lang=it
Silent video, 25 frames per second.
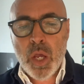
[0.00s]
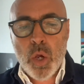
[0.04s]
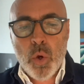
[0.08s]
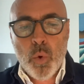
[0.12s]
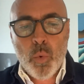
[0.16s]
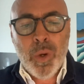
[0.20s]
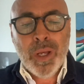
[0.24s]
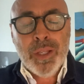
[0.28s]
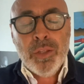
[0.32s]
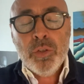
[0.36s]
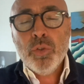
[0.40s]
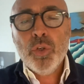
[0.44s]

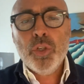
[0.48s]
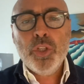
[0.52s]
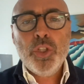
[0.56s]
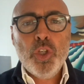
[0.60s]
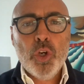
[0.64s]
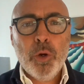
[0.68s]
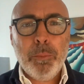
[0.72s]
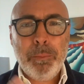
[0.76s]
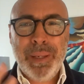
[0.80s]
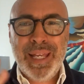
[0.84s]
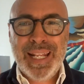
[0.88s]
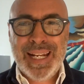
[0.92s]
Quando
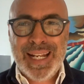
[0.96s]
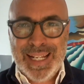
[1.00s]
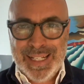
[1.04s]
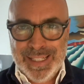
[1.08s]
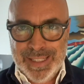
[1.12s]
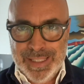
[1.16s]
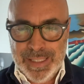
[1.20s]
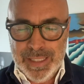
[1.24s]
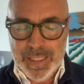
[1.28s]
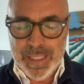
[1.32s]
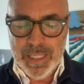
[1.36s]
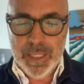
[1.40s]
io per
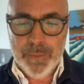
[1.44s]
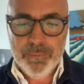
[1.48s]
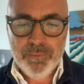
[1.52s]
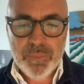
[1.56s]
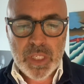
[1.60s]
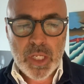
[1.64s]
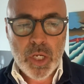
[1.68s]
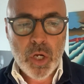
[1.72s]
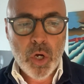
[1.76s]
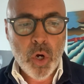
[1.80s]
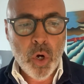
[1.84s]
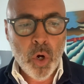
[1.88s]
anni
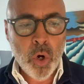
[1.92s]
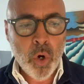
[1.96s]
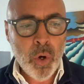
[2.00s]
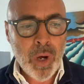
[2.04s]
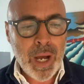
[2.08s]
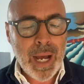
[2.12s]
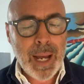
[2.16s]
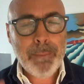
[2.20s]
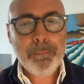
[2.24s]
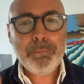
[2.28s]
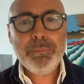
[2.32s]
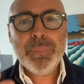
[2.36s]

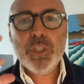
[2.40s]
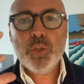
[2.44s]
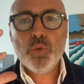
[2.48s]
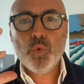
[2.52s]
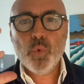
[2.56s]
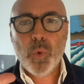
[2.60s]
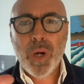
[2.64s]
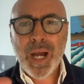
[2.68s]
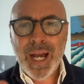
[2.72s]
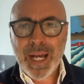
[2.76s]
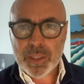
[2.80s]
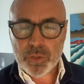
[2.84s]
ho
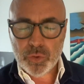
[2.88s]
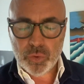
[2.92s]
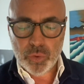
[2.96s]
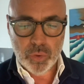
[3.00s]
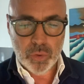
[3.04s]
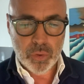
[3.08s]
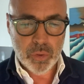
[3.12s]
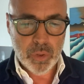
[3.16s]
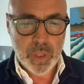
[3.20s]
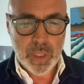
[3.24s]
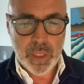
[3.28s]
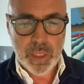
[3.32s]

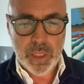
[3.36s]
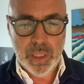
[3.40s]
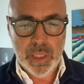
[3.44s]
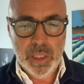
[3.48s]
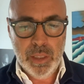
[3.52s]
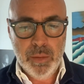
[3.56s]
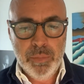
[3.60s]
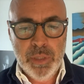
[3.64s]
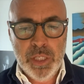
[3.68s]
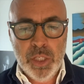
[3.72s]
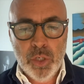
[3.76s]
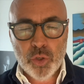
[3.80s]
abituato
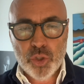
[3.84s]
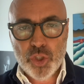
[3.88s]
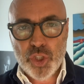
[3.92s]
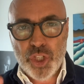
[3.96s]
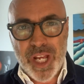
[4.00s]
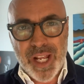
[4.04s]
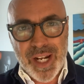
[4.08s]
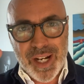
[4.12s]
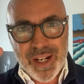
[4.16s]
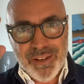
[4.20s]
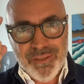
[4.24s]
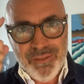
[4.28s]
il mio
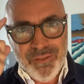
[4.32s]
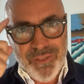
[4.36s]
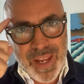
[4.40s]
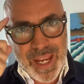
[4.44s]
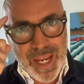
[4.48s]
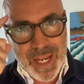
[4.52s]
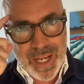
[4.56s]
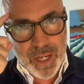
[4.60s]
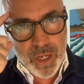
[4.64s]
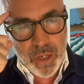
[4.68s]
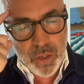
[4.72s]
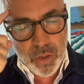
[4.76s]

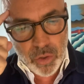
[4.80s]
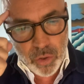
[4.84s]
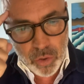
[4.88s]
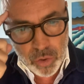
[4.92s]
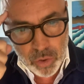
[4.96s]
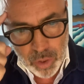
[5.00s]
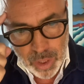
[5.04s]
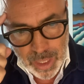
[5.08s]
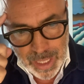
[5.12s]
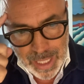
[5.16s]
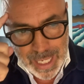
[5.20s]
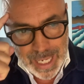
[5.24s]

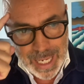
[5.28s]
cervello